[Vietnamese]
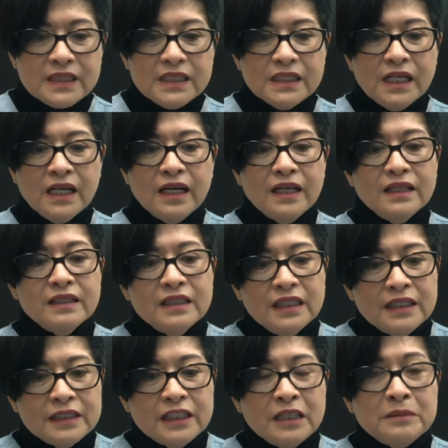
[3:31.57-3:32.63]
à,
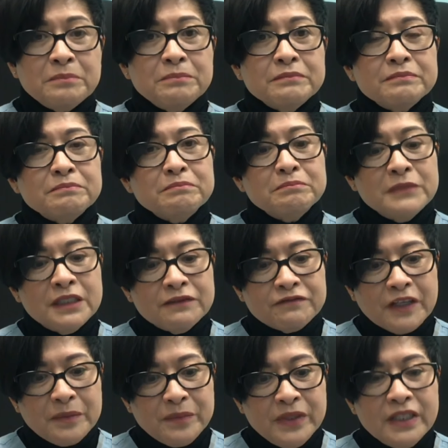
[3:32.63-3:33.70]
nên mình
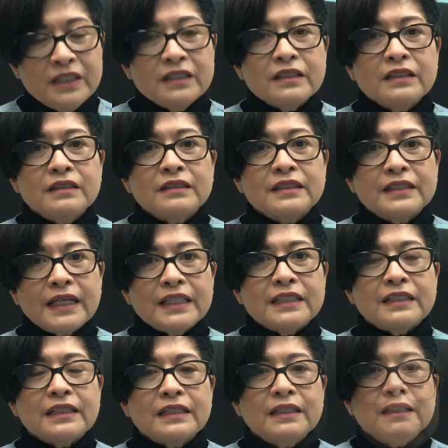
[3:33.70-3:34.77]
phải biết cách
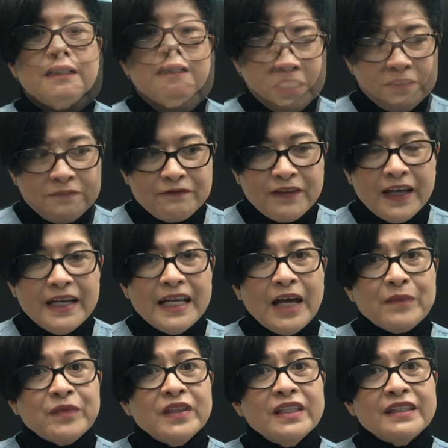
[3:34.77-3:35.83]
mình phải
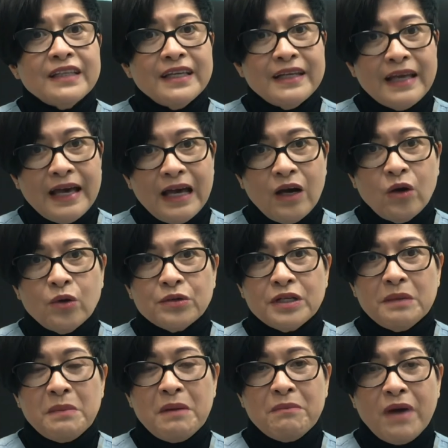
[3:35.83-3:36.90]
làm như thế nào
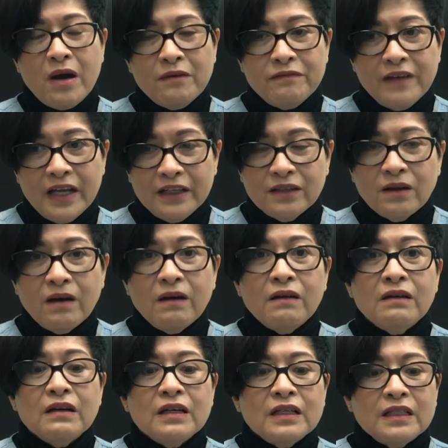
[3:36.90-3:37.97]
để mà bảo vệ
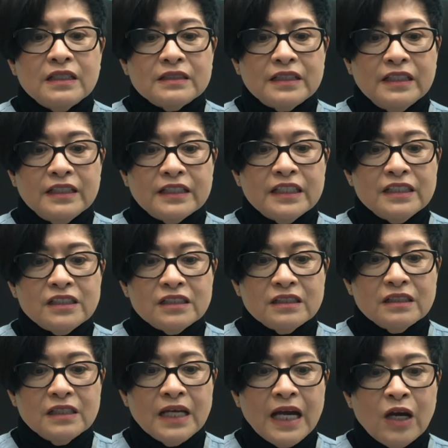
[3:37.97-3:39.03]
nó thì cái
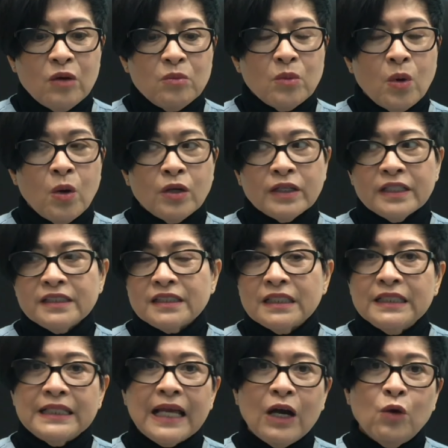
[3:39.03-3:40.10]
sự hao mòn cái
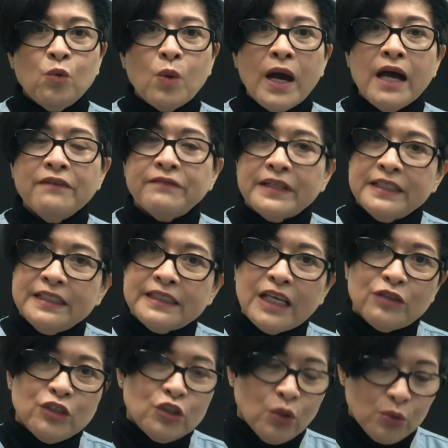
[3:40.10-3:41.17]
sự lão quá phải đi
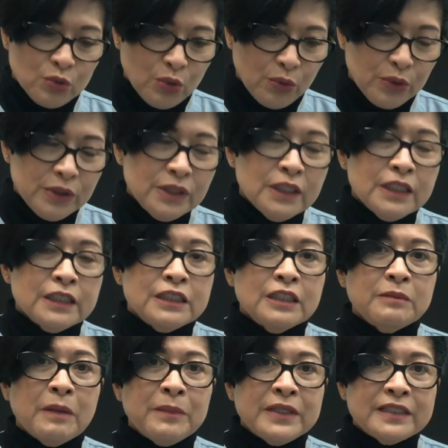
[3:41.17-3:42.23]
theo với độ tuổi
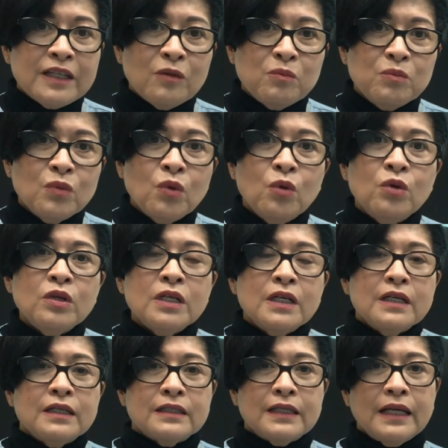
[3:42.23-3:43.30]
nhưng mà mình không muốn
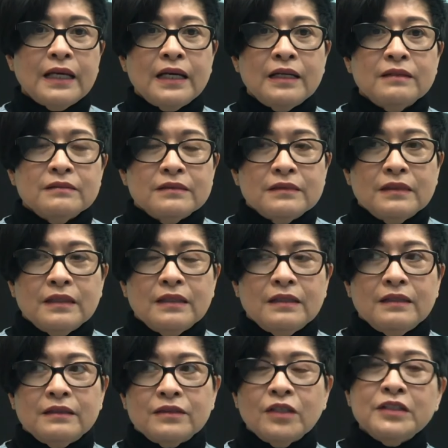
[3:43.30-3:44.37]
là
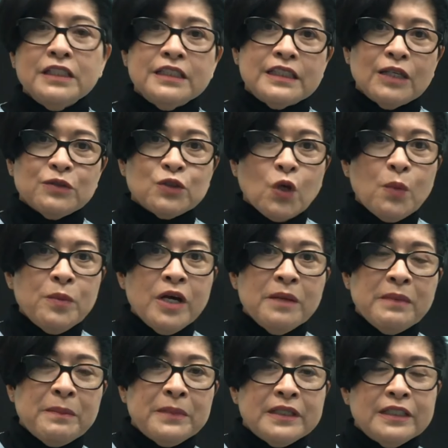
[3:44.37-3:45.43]
à, nó đi theo sớm
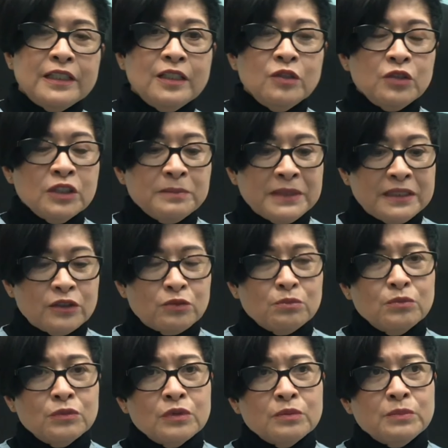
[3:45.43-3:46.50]
hơn mà mình nếu như mình
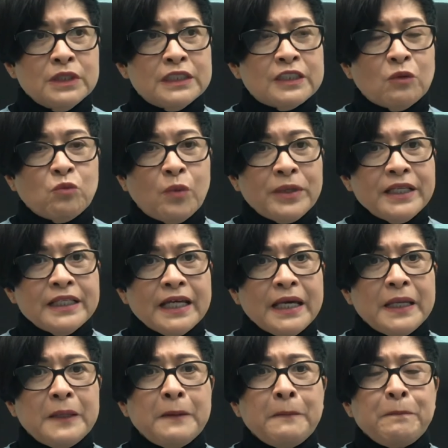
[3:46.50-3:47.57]
mình trồng một cái
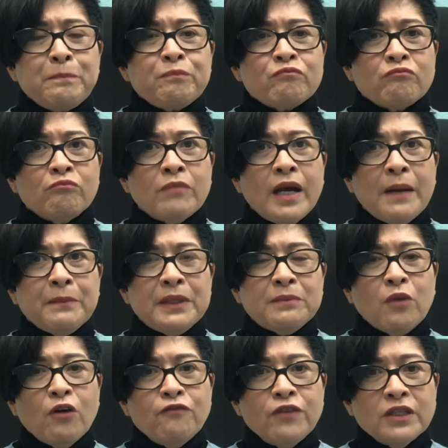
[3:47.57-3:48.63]
cây mà
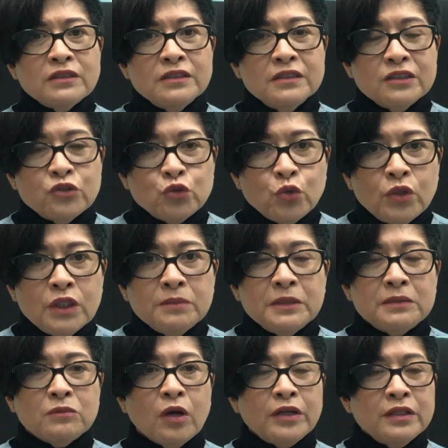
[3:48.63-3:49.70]
mình bỏ phân thường xuyên
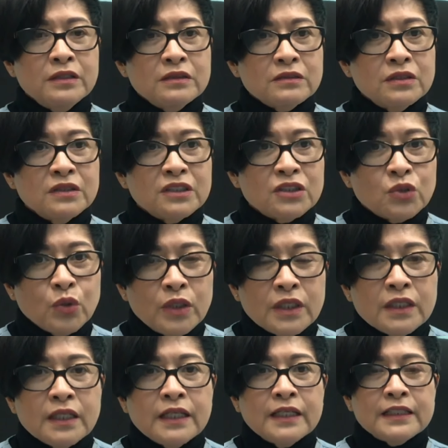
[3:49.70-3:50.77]
mình bỏ nước thường
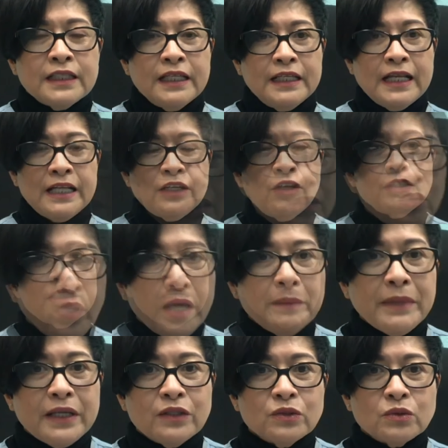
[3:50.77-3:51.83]
xuyên thì là nó khỏe
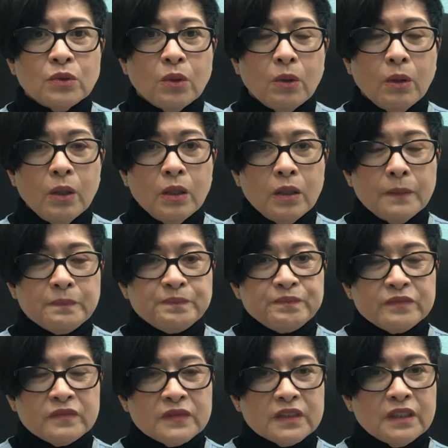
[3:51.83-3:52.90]
mạnh của
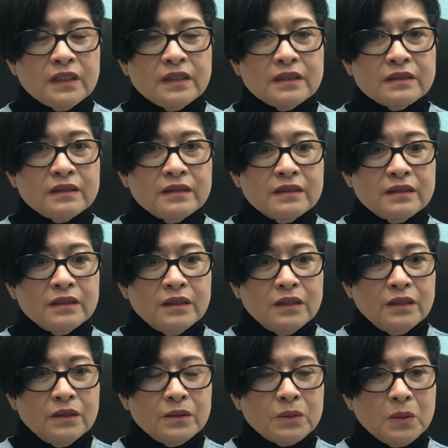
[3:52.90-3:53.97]
uh,
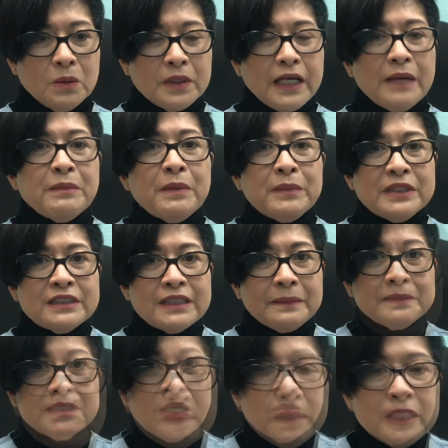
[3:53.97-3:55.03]
của cái mà mình
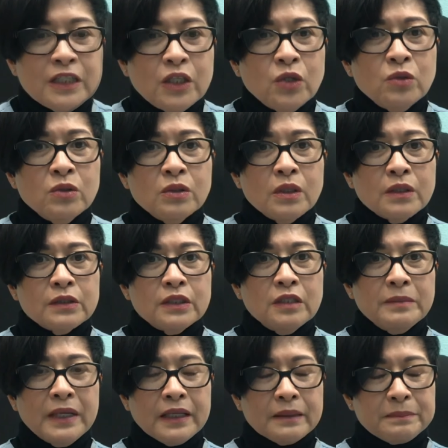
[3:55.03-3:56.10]
chăm sóc mà nếu
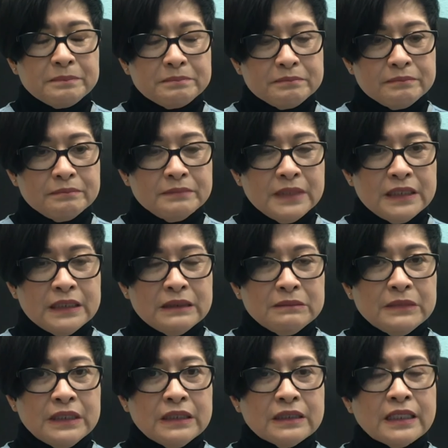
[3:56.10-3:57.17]
nếu mà
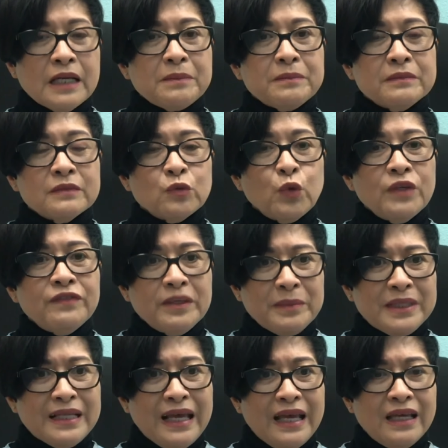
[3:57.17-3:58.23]
mình mình các quý vị
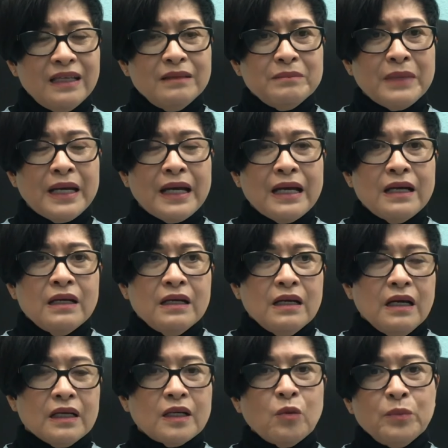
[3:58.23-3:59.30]
mà để mà
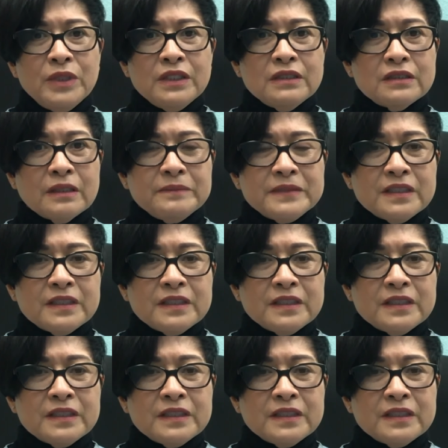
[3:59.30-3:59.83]
à, không biết chăm